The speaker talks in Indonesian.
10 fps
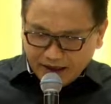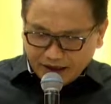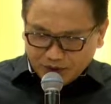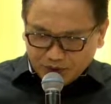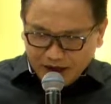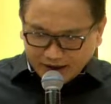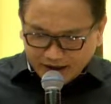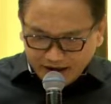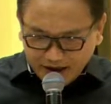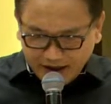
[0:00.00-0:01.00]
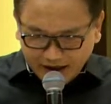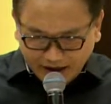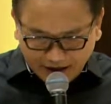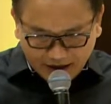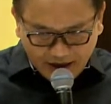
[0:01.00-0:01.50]
itu ganti
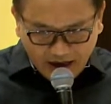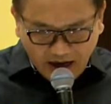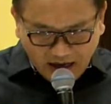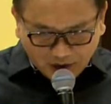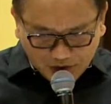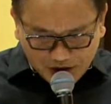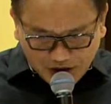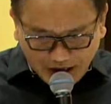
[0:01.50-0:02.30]
ikan. Atau jika